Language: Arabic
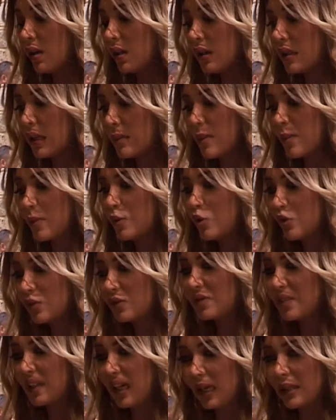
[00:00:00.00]
لما بيكون
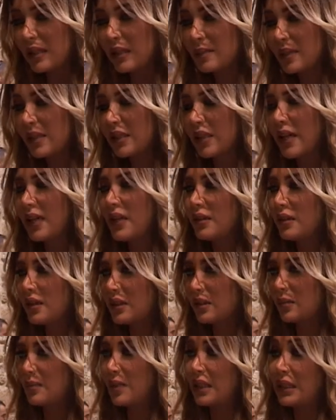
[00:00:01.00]
في عنا مثل هاي
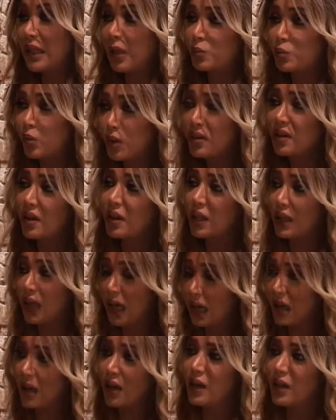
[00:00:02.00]
الكتب يلي عم توثق
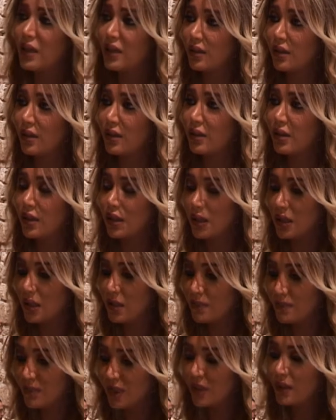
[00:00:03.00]
الحقائق
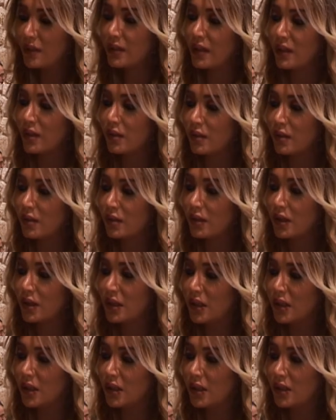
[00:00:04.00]
بنقدر
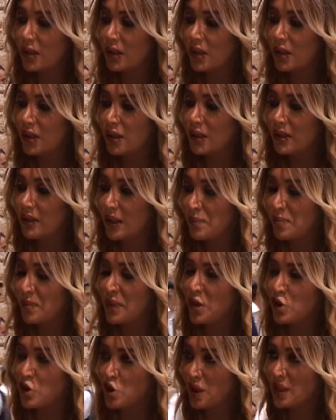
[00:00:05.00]
آه،
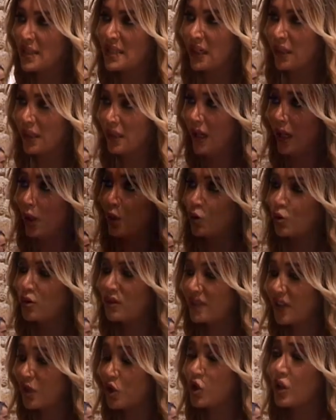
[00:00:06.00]
نربي اجيال صحيحه ويكون
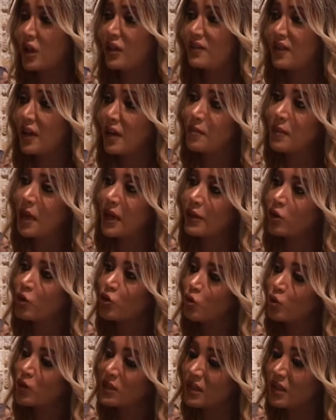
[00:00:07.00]
في اجيال فهمانه
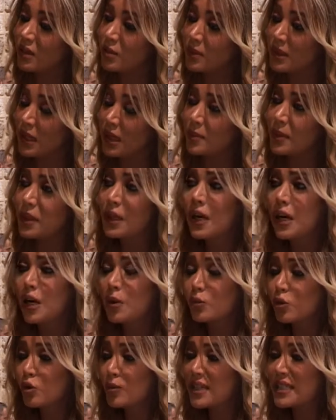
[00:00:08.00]
شو صار من قبل
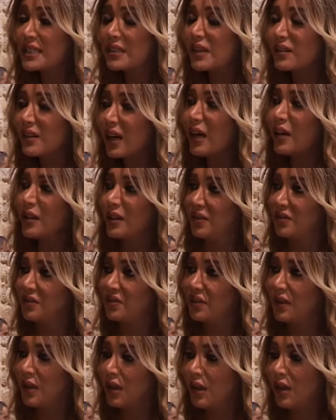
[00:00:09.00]
مو بس
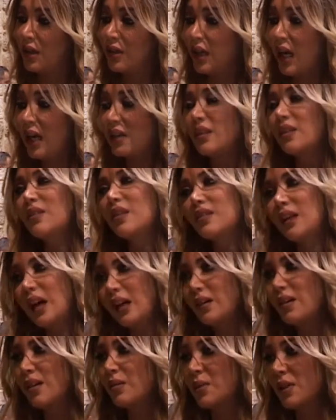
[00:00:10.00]
لتعرف لحتى
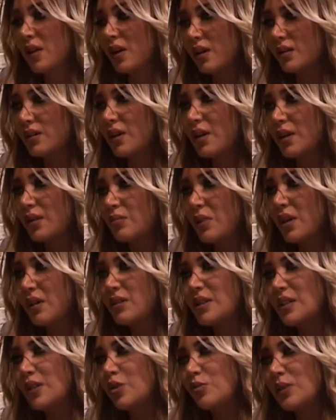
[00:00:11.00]
تتعلم من اخطاء
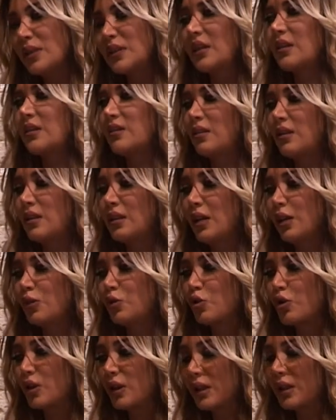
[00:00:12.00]
الماضي وما تكرر
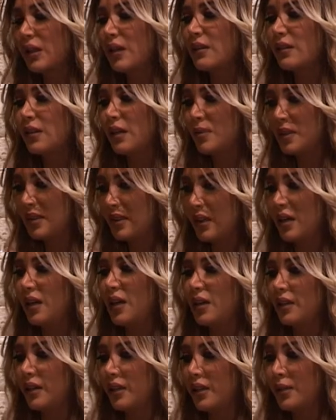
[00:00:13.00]
لانه كلياتنا
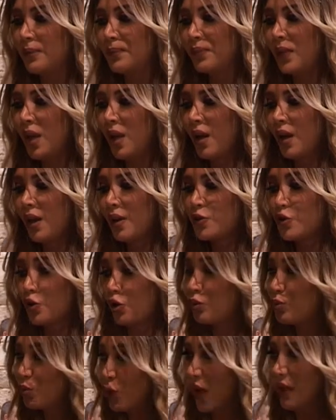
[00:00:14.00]
بالنهايه
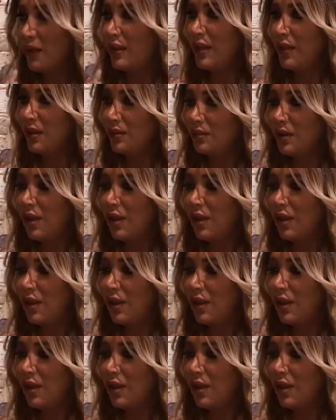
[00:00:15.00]
شعوب وحده